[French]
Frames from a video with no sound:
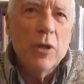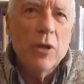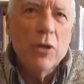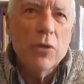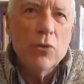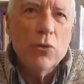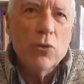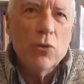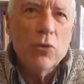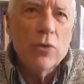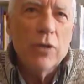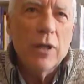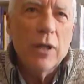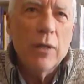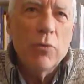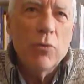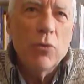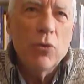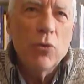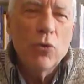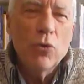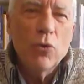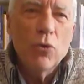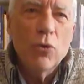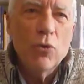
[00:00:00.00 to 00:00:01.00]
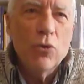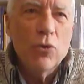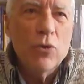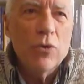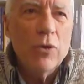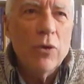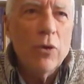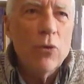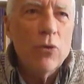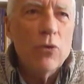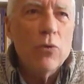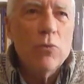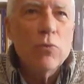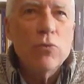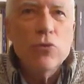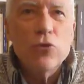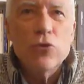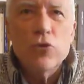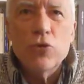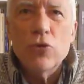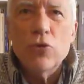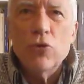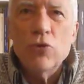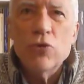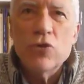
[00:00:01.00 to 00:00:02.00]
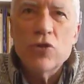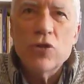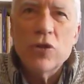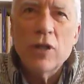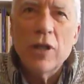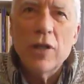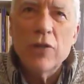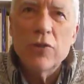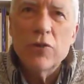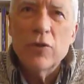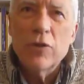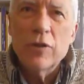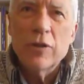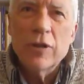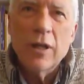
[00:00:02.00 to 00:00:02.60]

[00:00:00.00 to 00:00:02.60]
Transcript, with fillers: entre tableaux, le temps qu'on bouge une chaise,